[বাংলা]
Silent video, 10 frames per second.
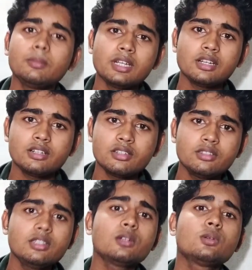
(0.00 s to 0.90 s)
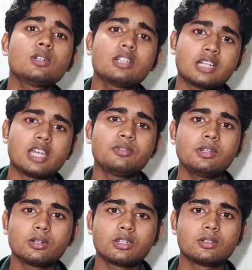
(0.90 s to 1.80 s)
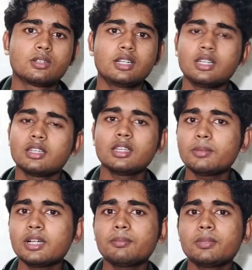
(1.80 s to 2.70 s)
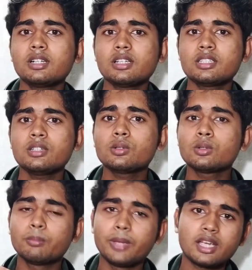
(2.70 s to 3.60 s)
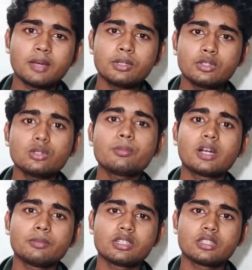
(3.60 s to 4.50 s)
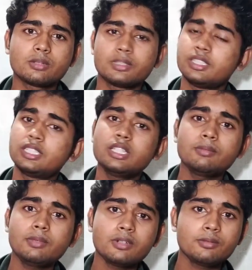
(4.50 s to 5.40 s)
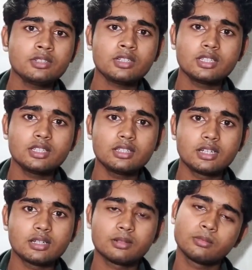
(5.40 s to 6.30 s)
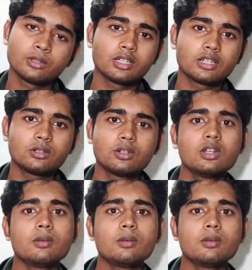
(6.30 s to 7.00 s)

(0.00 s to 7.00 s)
ইমেল অ্যাড্রেস দিয়ে গুগল ড্রাইভে লগ ইন করলেন হ্যাঁ এবার আপনার কাছে ও ব্যাকআপের জন্য পারমিশন চাইবে যেই আপনি পারমিশনটা দিয়ে দিলেন হয়ে গেল